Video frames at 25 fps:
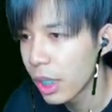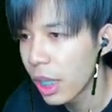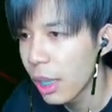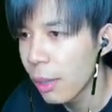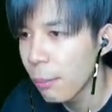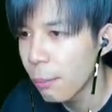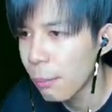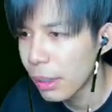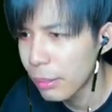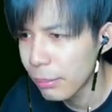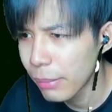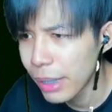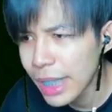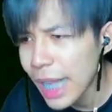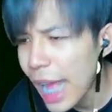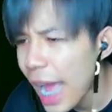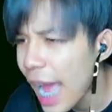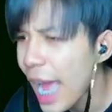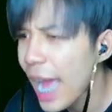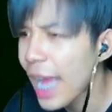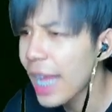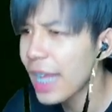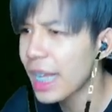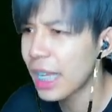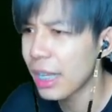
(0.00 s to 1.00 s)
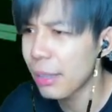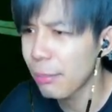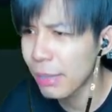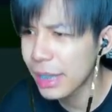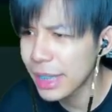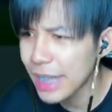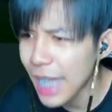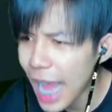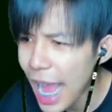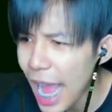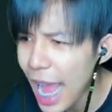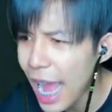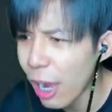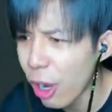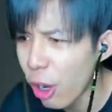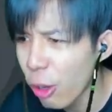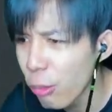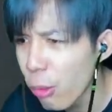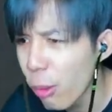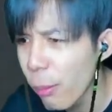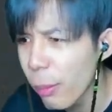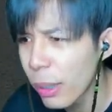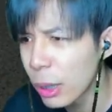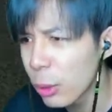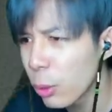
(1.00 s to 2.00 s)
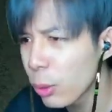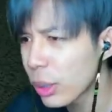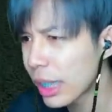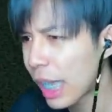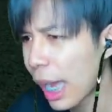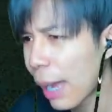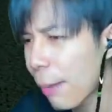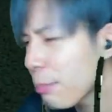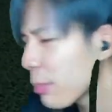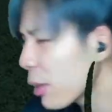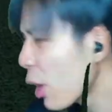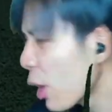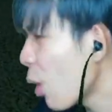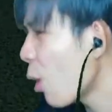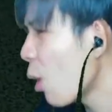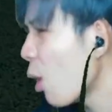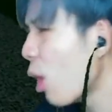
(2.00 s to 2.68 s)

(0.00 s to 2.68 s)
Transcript: มันไม่ได้ มันยาก คอมโบมันหลุดครับน้อง